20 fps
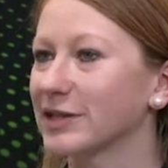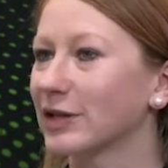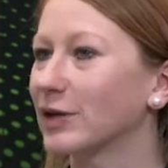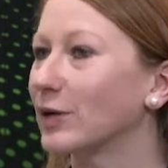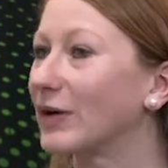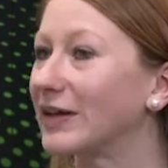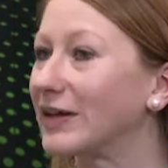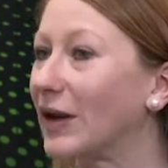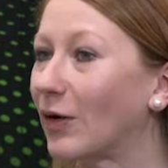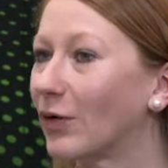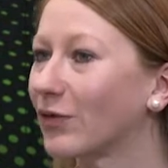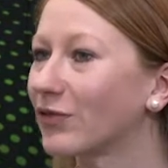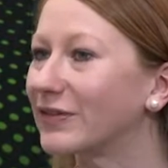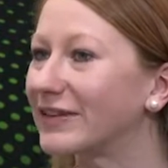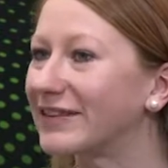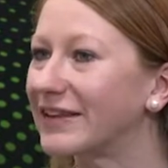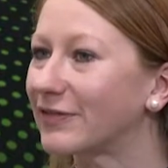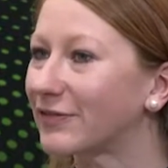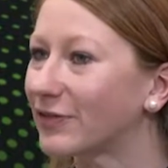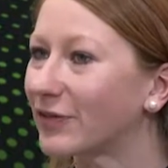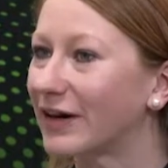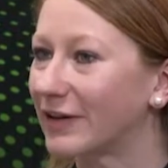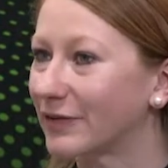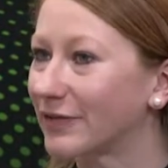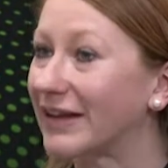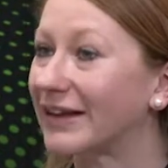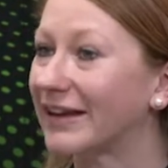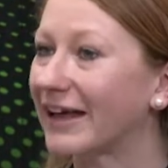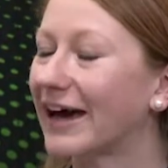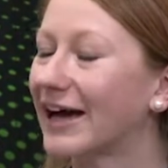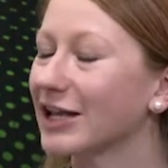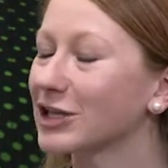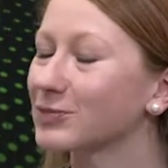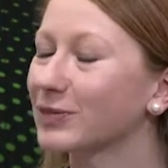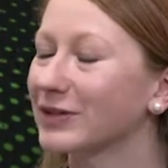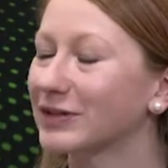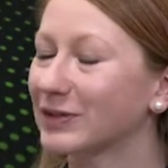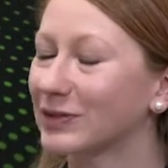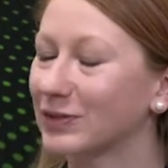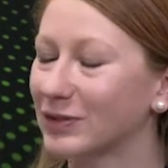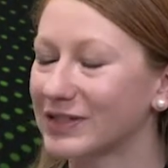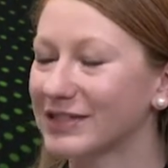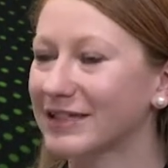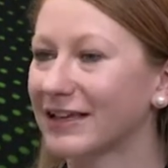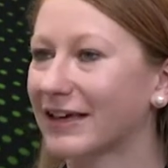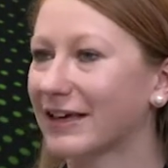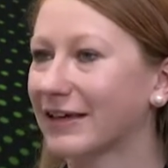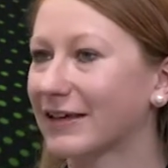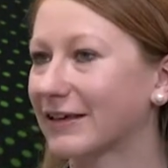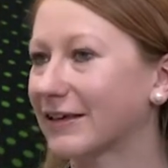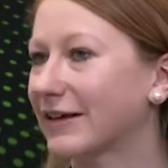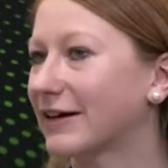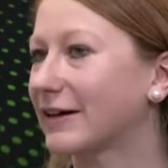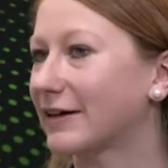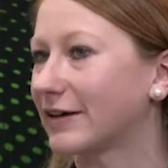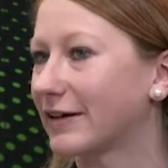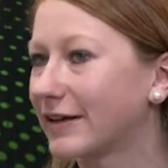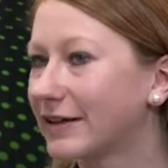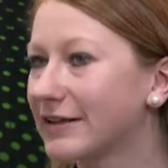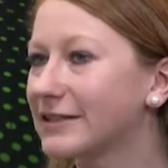neuen Aufwind erfahren oder der Radsport in Österreich äh,